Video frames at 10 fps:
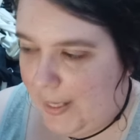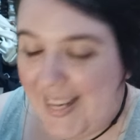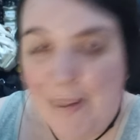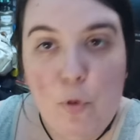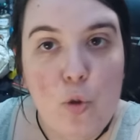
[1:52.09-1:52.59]

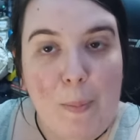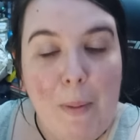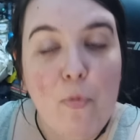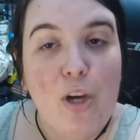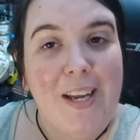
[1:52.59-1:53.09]
Iremos,
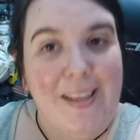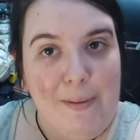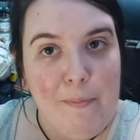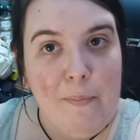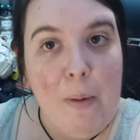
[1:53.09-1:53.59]
vamos a
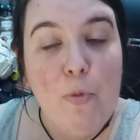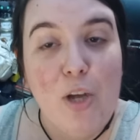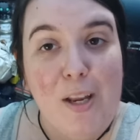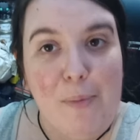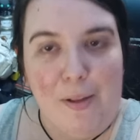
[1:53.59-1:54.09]
ir, vamos
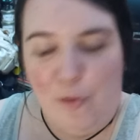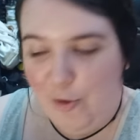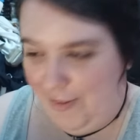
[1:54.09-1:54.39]
a ir viendo.